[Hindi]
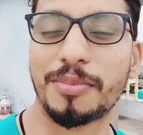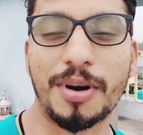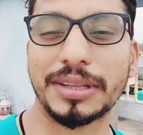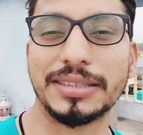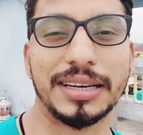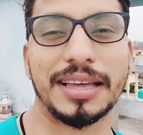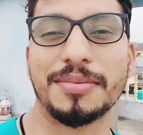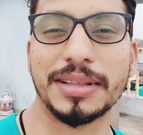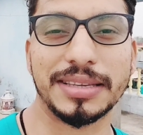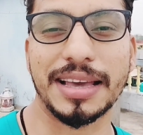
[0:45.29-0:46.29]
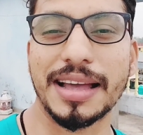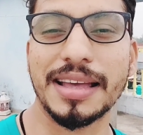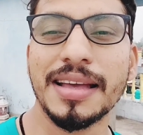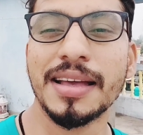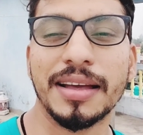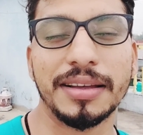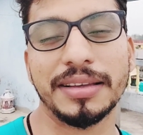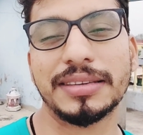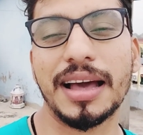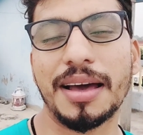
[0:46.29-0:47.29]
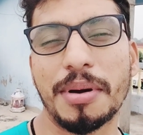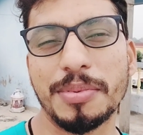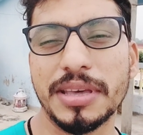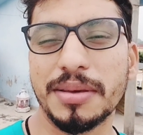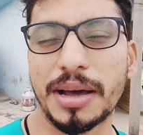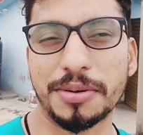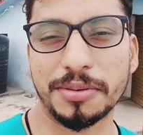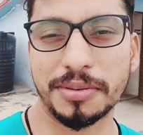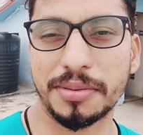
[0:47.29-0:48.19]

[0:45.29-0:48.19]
बहुत अच्छा गेंदबाजी किया है इसके अलावा भी मानो